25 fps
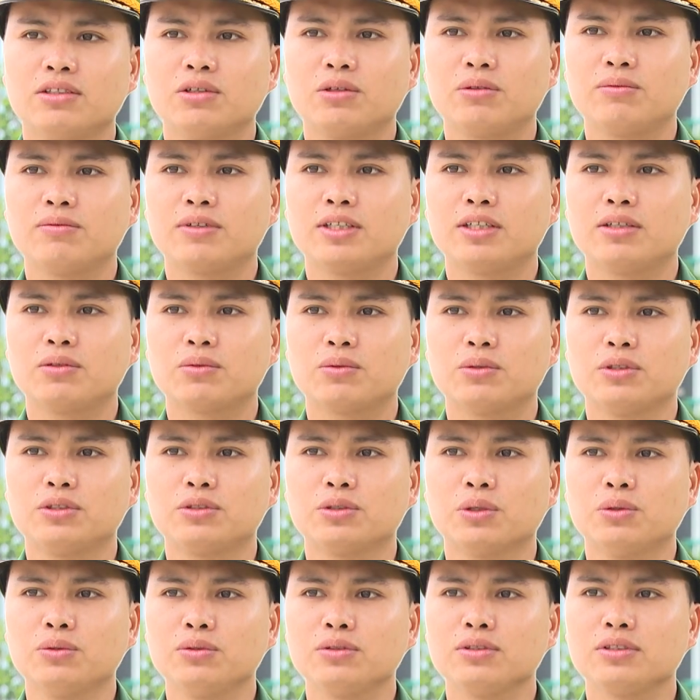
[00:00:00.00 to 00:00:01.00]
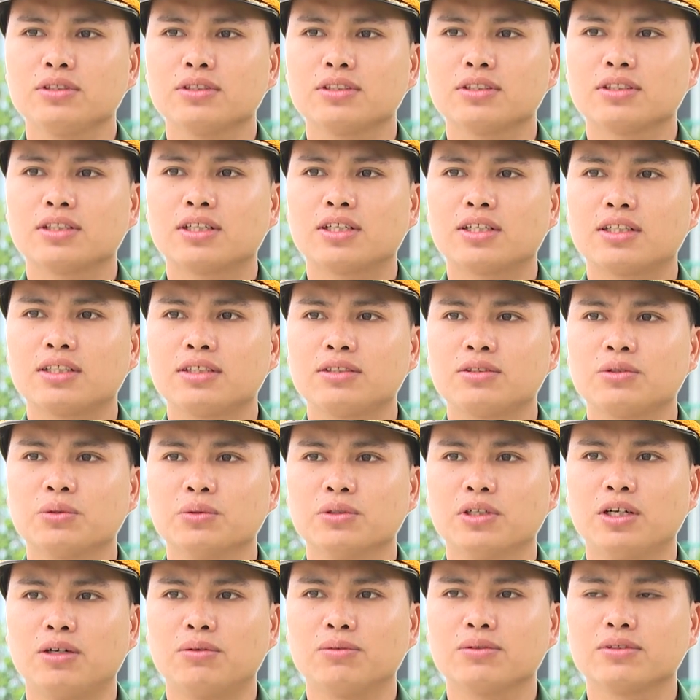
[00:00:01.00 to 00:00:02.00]
Đội vận động quần chúng đã
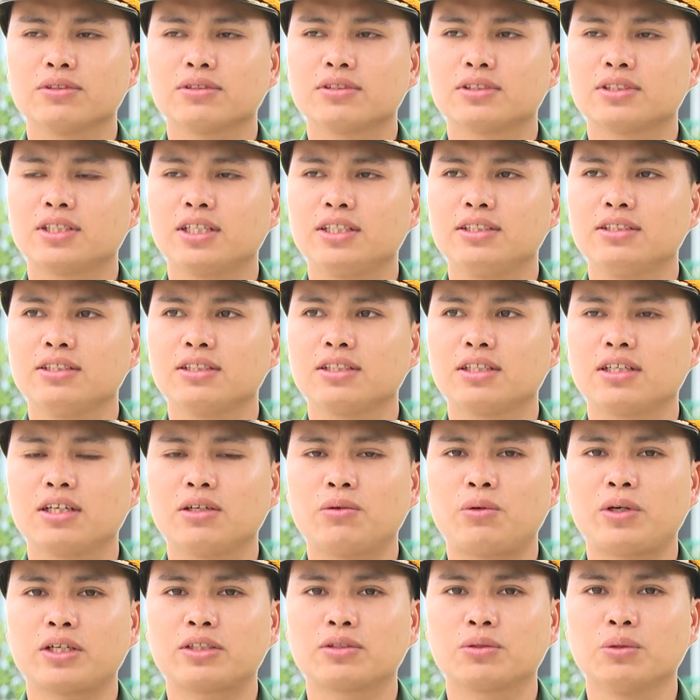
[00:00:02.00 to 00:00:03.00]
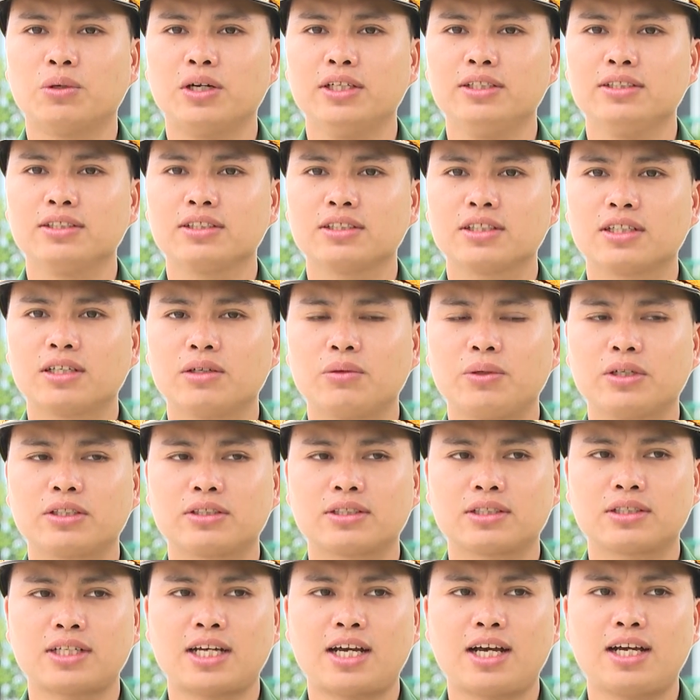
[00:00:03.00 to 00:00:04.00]
chủ động xây dựng kế hoạch tuần, kế hoạch
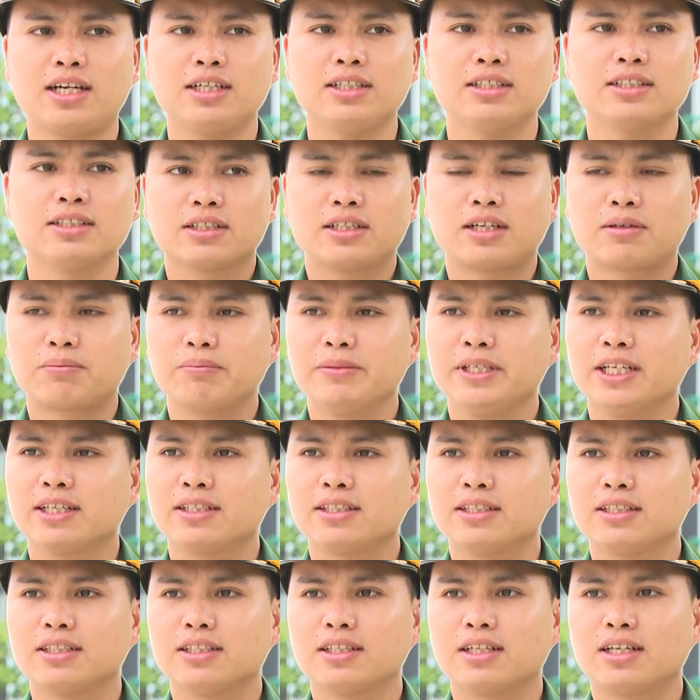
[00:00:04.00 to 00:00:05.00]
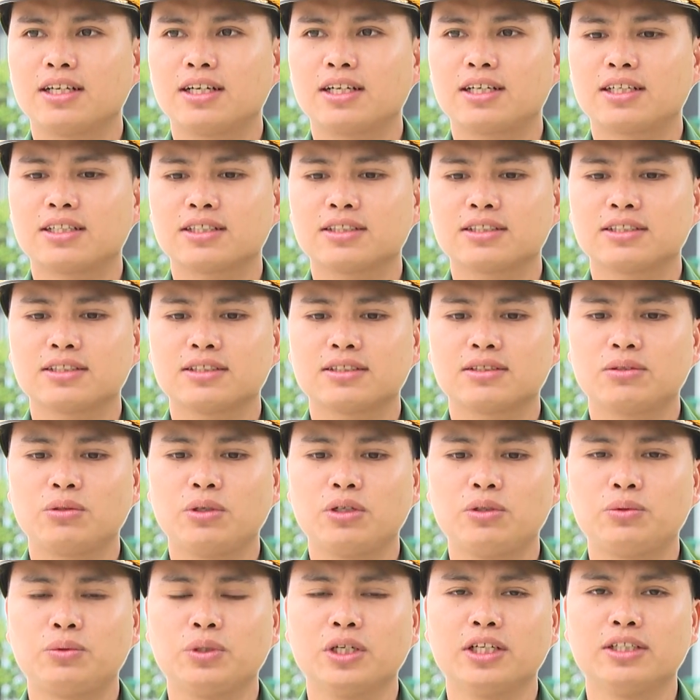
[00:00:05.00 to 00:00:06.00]
tháng, đặc biệt là
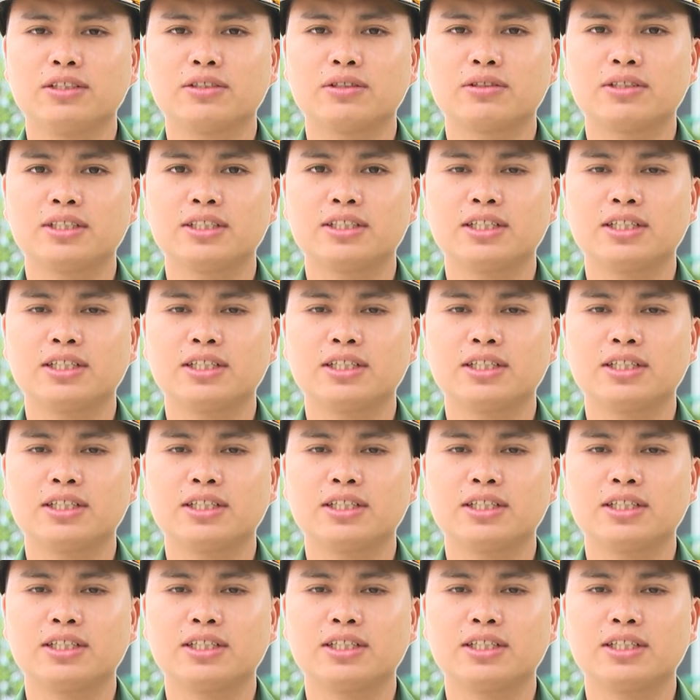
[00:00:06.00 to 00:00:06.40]
tuyên truyền cho người